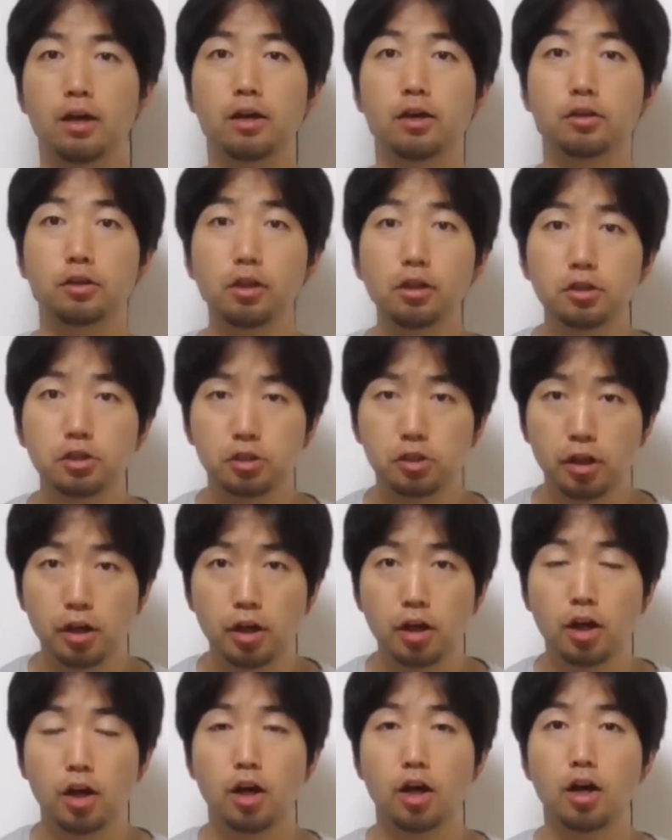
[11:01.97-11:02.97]
えでです
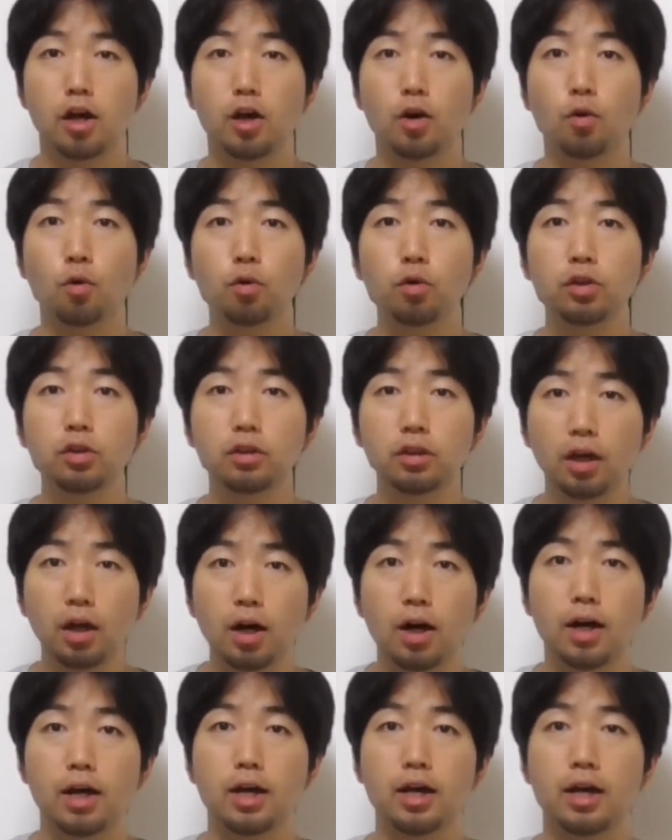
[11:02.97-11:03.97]
ね、えー、こういっ
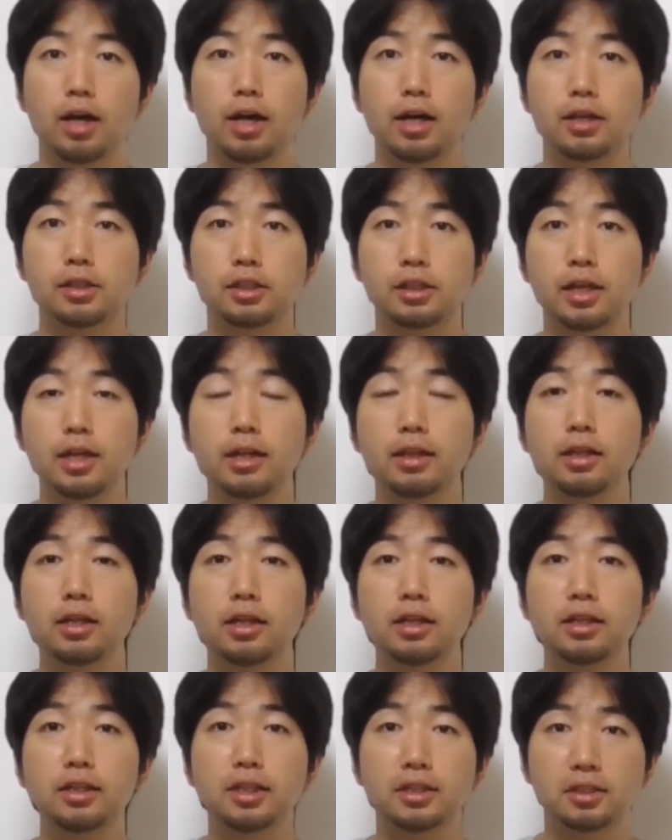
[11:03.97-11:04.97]
た、えー、性
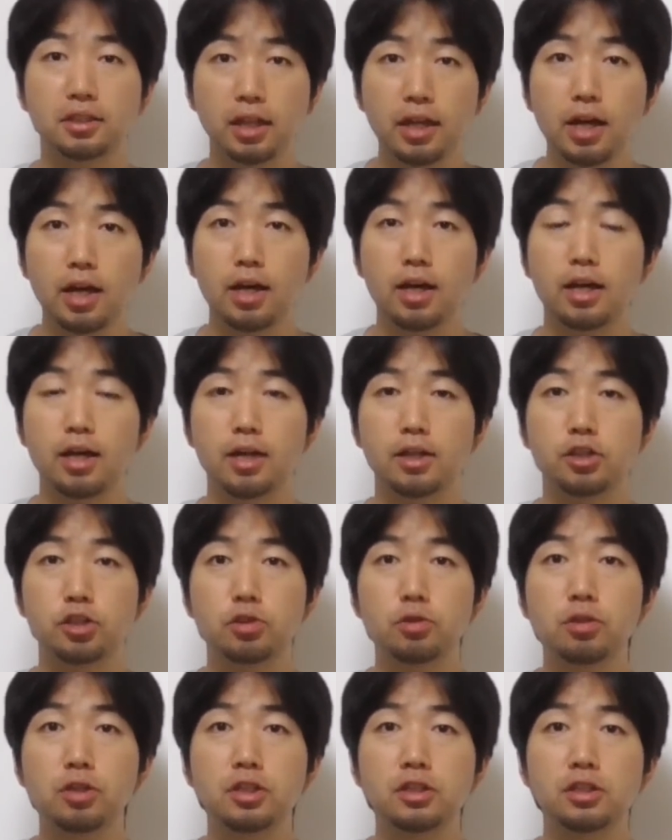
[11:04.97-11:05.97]
的にですね、えー、
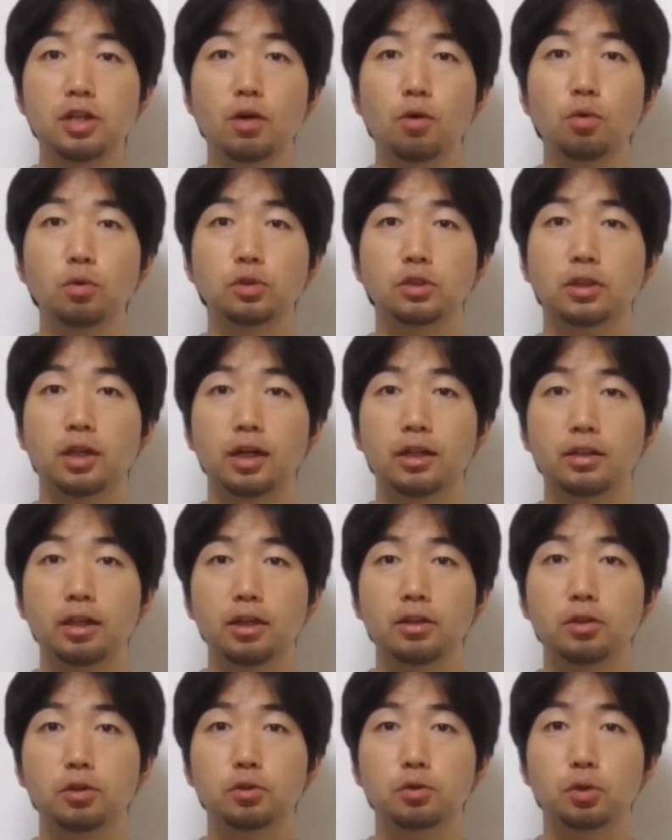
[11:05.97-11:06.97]
中立な語を使い
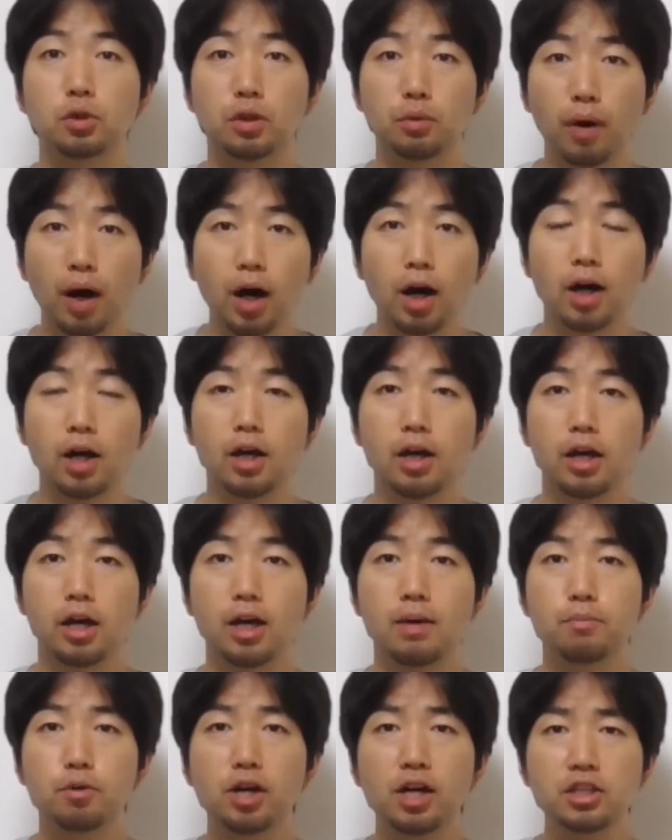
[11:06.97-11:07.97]
たいっていう時は、
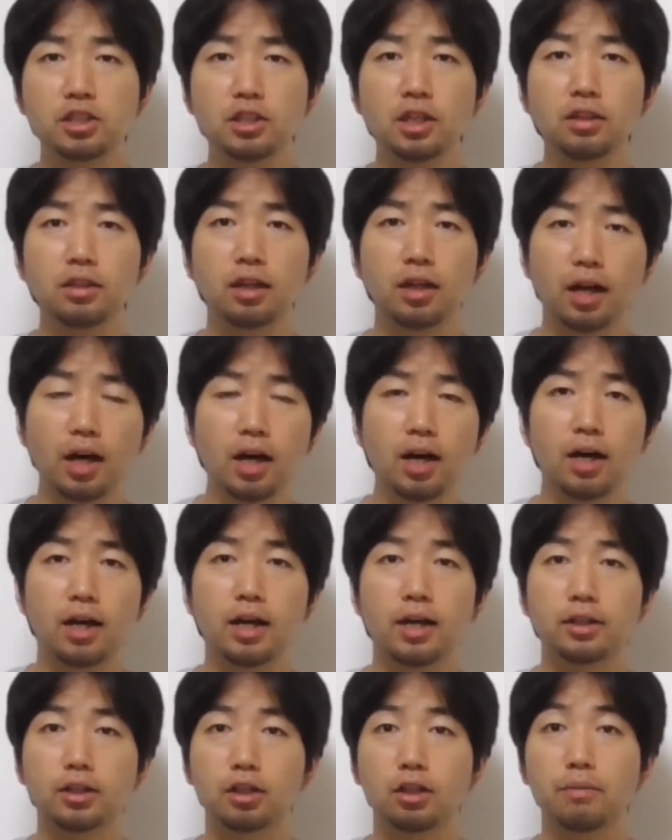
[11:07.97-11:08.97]
え昔だった
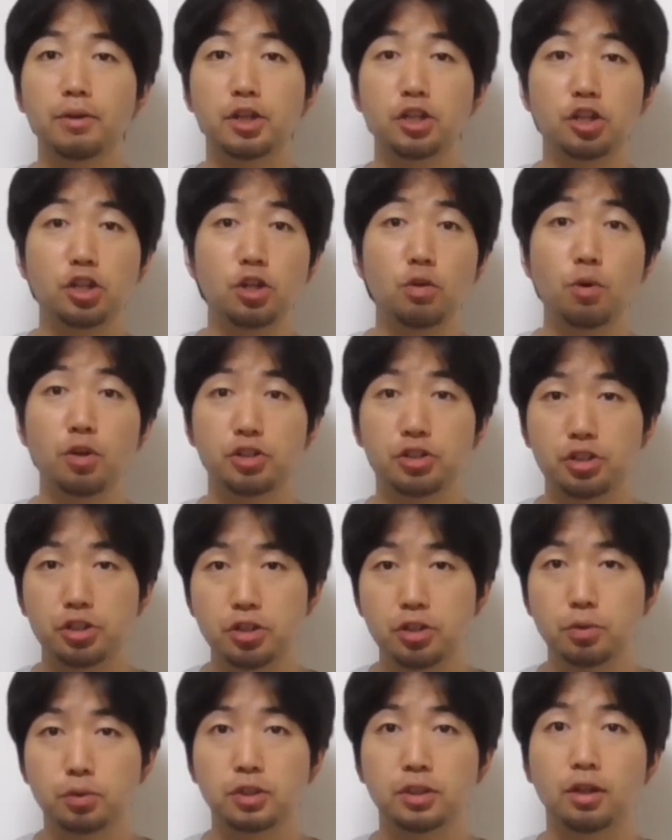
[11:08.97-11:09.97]
ら、え例えば he は
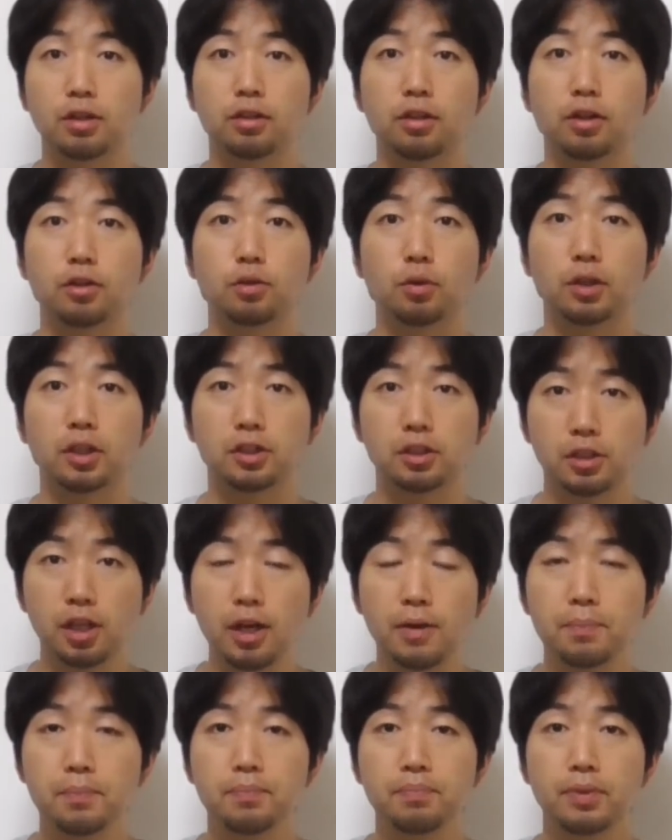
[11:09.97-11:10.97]
she を使ったりとかで
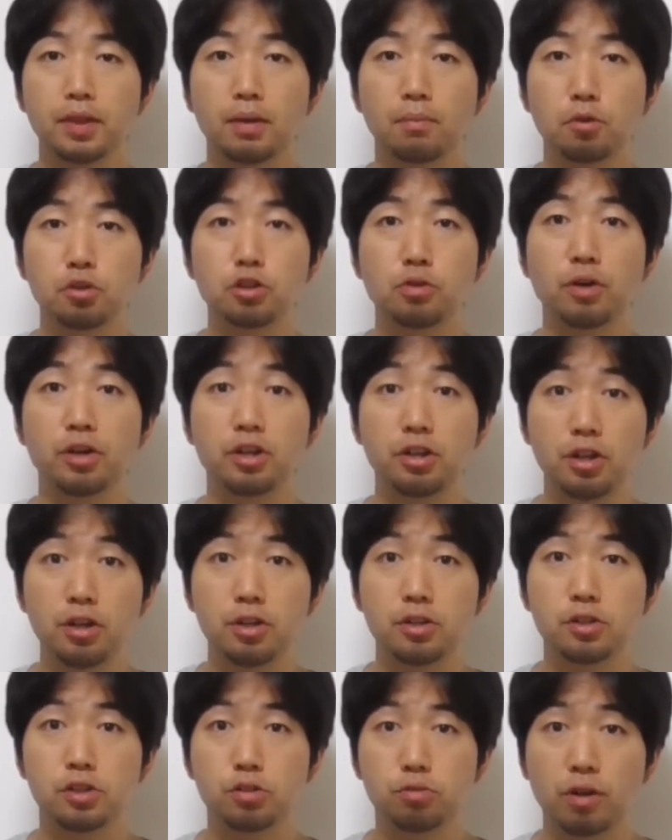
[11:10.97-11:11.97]
すね、もしくは
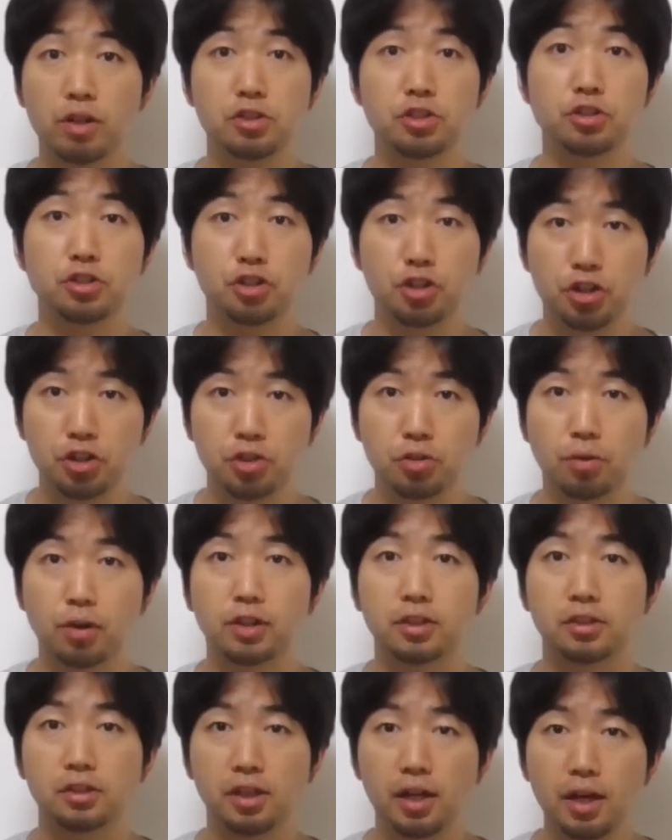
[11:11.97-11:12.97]
he スラッシーと
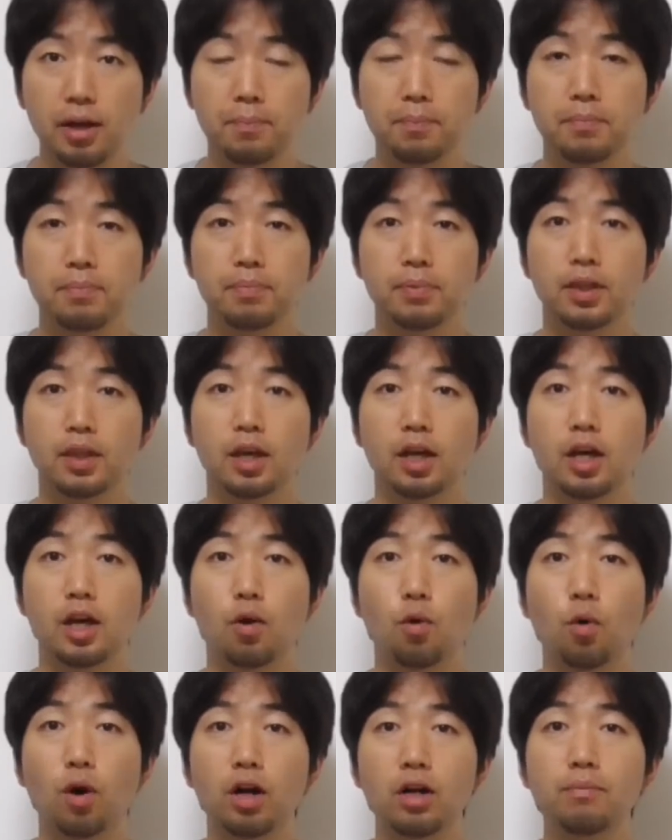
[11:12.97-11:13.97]
かですね、
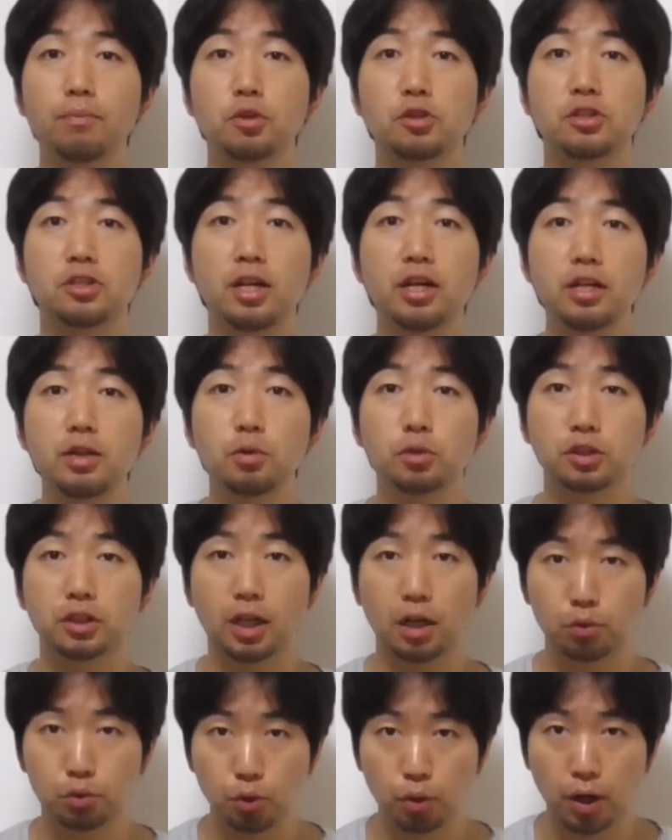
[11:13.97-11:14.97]
え他にも they を
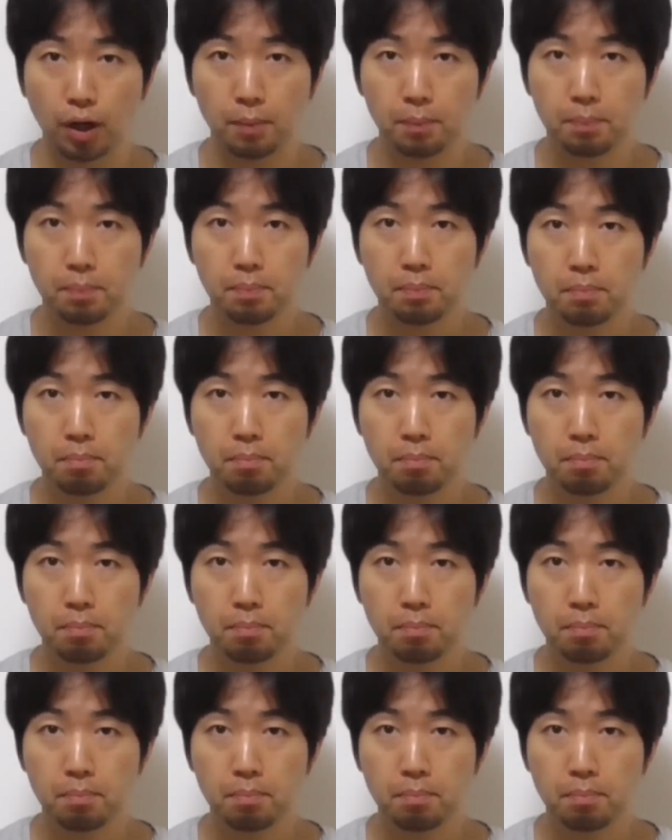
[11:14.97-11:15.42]
使うとか、